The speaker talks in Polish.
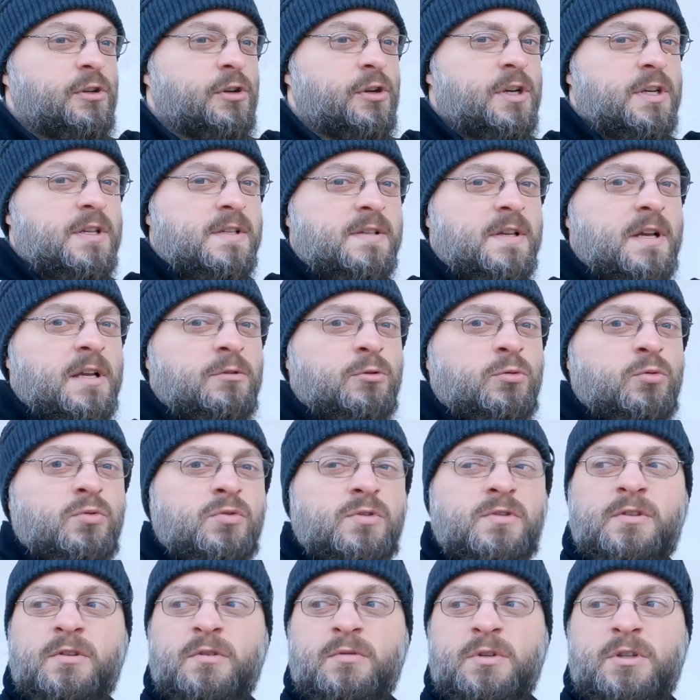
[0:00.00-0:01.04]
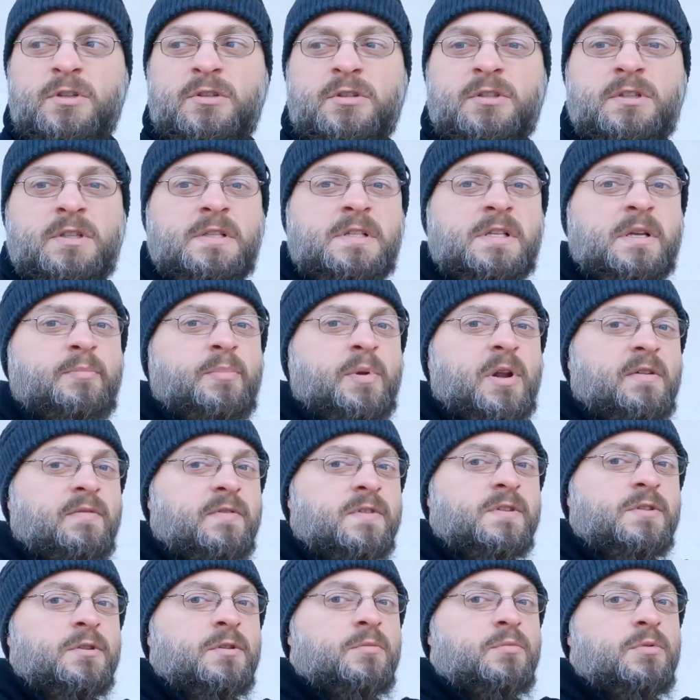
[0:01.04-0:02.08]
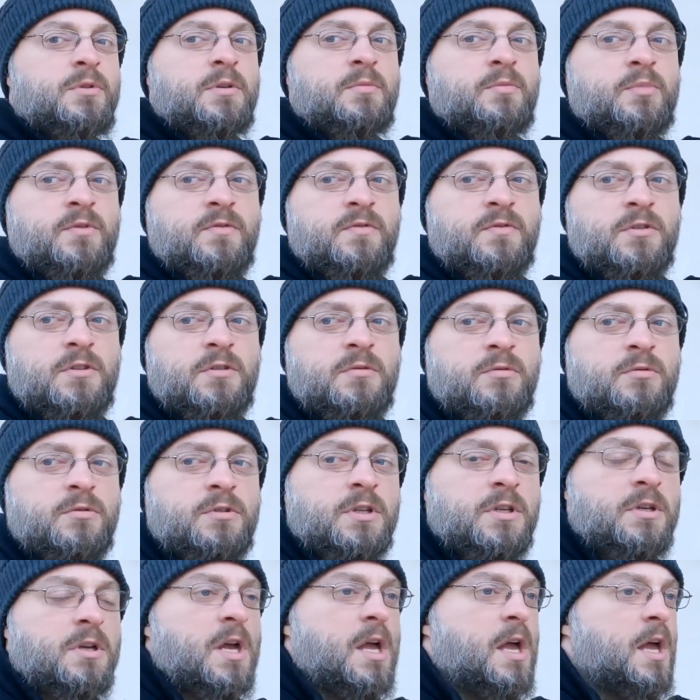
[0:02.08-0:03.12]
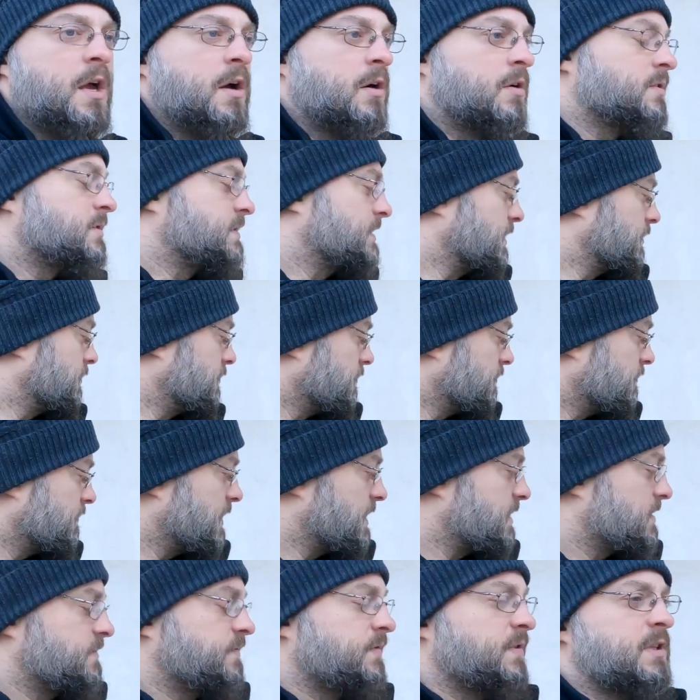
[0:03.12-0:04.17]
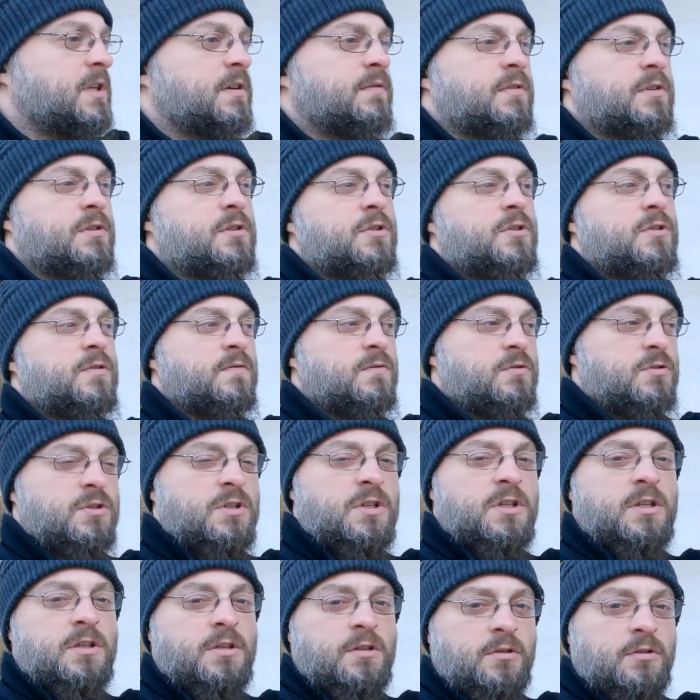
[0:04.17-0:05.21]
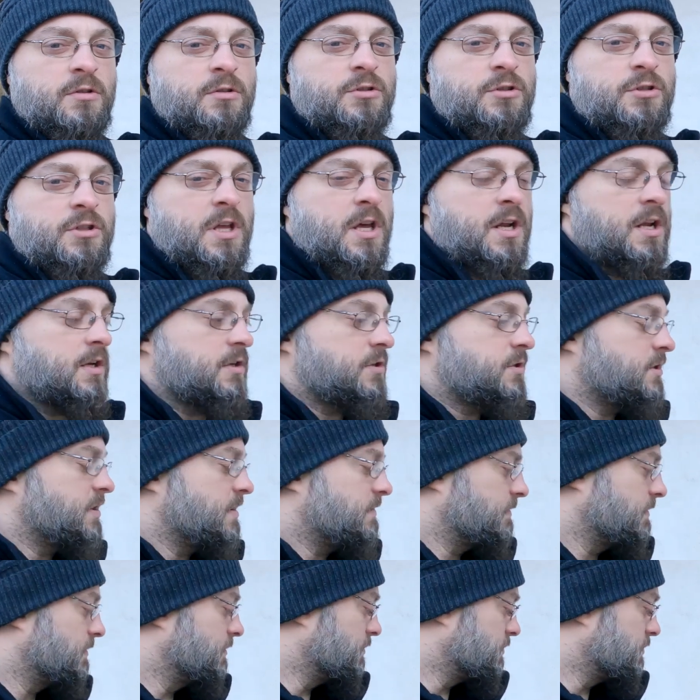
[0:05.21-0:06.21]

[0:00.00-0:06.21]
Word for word: trochę za tłustą jeszcze tę zaprawę zrobiłem, powinienem tutaj ostatnią warstwę dawać rzeczywiście 1 do 4 czy nawet